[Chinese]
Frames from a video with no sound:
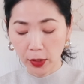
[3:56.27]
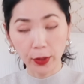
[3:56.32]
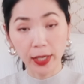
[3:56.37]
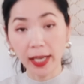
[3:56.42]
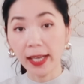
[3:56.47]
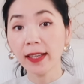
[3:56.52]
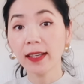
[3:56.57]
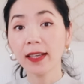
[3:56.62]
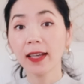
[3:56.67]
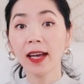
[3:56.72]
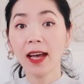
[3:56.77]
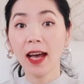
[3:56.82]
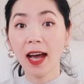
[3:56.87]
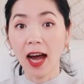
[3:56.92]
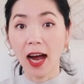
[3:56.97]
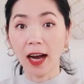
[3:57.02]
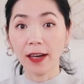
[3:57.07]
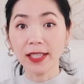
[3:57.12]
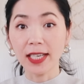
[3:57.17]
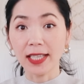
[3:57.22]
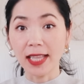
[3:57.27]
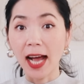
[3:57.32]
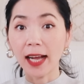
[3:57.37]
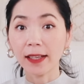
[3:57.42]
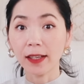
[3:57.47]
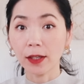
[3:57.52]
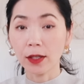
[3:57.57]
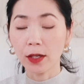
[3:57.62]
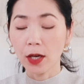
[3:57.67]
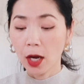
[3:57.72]
，OK， 而且
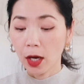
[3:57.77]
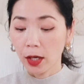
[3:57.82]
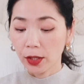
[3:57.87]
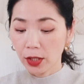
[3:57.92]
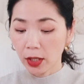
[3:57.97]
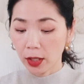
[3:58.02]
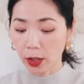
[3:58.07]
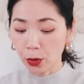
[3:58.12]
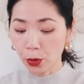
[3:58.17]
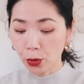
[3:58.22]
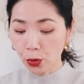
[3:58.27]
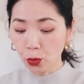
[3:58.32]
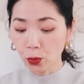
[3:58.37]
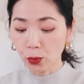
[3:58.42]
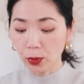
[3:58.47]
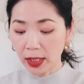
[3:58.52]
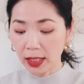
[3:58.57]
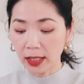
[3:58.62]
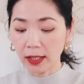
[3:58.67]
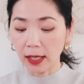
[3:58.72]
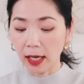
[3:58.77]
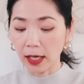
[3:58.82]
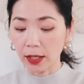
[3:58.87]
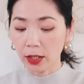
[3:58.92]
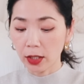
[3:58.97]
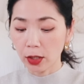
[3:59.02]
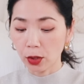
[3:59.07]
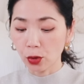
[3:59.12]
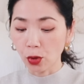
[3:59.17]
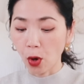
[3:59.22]
它的这个数字呢，
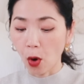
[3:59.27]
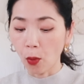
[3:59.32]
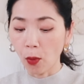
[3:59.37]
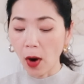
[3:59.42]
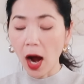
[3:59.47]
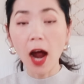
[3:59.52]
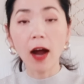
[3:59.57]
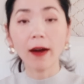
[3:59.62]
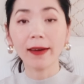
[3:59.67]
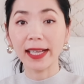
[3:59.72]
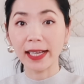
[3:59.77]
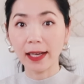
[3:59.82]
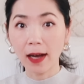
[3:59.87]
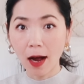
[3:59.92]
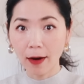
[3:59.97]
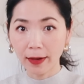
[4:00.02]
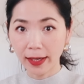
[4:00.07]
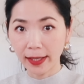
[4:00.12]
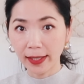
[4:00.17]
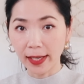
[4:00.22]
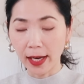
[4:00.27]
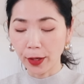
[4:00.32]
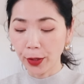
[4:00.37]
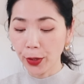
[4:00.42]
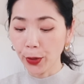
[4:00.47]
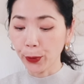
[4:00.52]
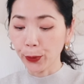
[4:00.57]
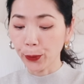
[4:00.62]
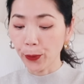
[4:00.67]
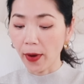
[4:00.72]
是从2020年
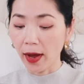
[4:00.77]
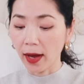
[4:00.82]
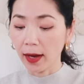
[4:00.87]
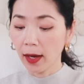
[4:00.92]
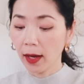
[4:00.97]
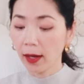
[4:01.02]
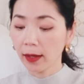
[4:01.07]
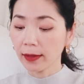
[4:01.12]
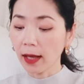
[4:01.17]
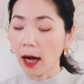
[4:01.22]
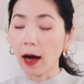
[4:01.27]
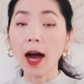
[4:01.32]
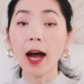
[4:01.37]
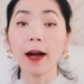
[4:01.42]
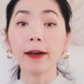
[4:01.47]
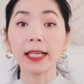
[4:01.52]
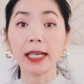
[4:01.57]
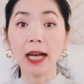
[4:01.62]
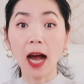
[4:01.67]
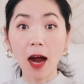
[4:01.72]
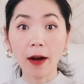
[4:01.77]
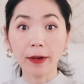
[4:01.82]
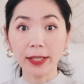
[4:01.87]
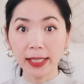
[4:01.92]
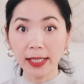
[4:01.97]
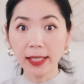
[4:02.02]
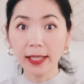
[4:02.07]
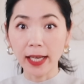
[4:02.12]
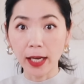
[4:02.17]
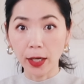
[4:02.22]
6月到
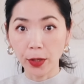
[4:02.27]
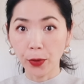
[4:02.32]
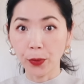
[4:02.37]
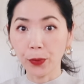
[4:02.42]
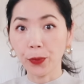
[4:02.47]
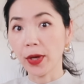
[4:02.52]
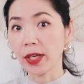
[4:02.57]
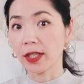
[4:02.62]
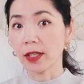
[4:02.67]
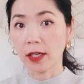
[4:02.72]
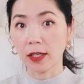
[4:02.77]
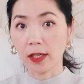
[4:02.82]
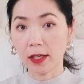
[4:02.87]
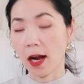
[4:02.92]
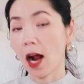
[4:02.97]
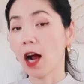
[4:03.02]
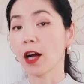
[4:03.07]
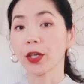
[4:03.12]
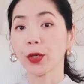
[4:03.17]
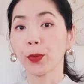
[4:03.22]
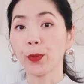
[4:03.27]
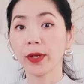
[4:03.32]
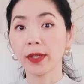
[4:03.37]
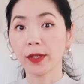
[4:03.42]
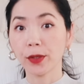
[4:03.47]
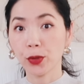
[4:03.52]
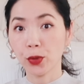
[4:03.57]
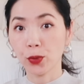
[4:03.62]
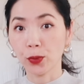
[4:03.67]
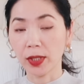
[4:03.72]
2021年6月这12个月
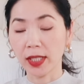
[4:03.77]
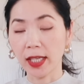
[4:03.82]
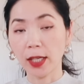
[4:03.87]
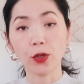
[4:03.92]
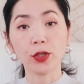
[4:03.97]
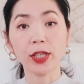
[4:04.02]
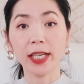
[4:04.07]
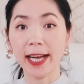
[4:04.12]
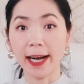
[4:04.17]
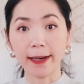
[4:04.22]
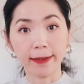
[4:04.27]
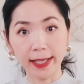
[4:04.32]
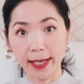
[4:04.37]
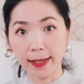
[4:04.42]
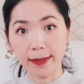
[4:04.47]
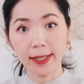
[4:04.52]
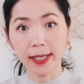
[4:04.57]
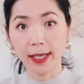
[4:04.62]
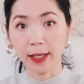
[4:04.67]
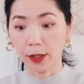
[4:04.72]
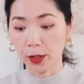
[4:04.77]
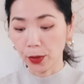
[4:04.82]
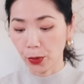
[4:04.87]
的数字，也就是2年前